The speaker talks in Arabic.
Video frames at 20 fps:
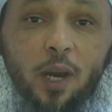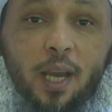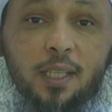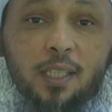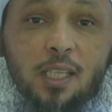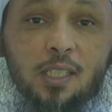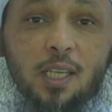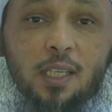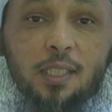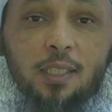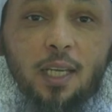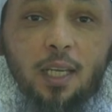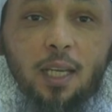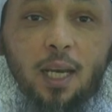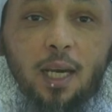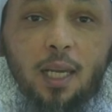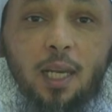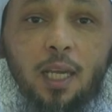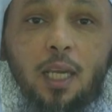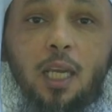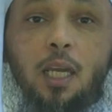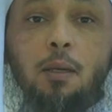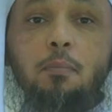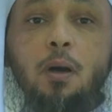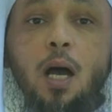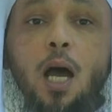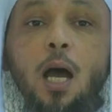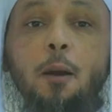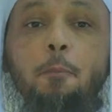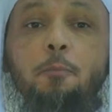ويتصدق
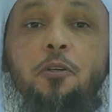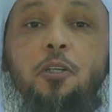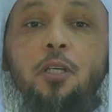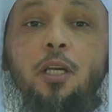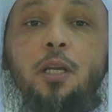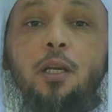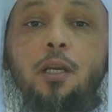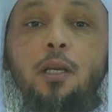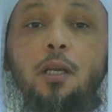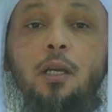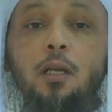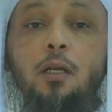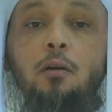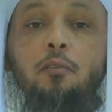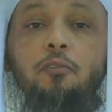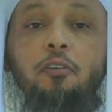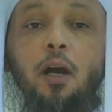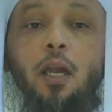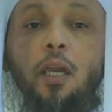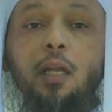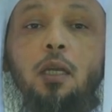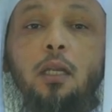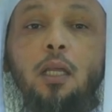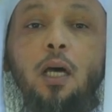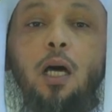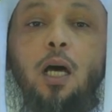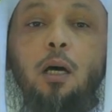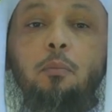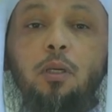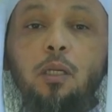عليهم أبشر
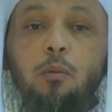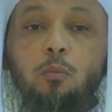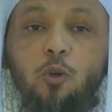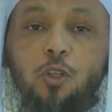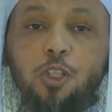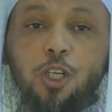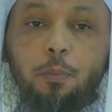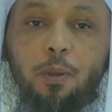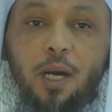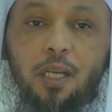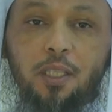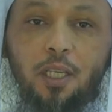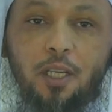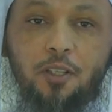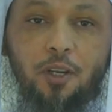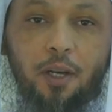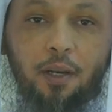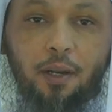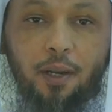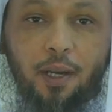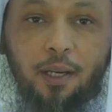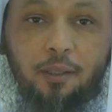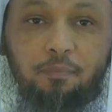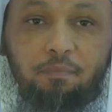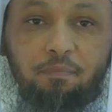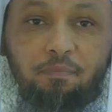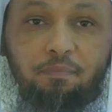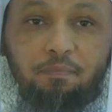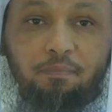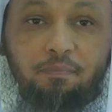فإنها من موجبات الجنة
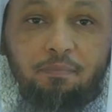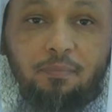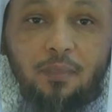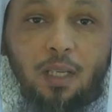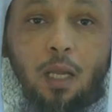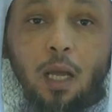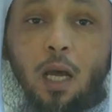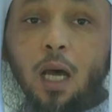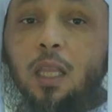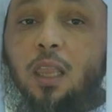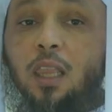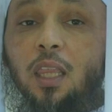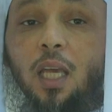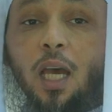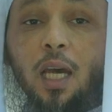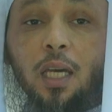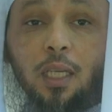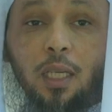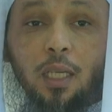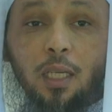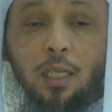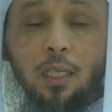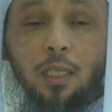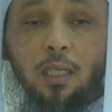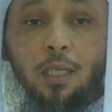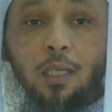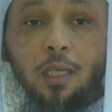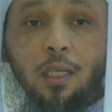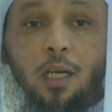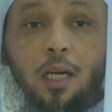الثاني
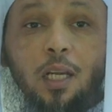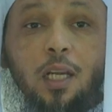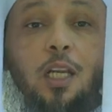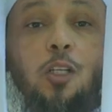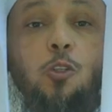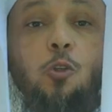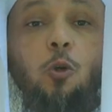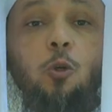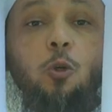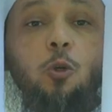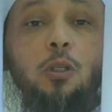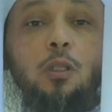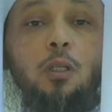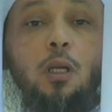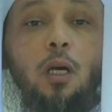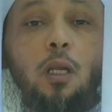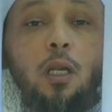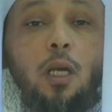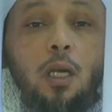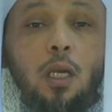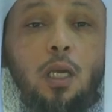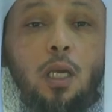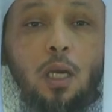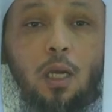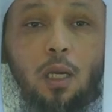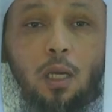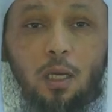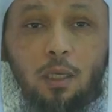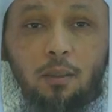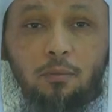رجل رقيق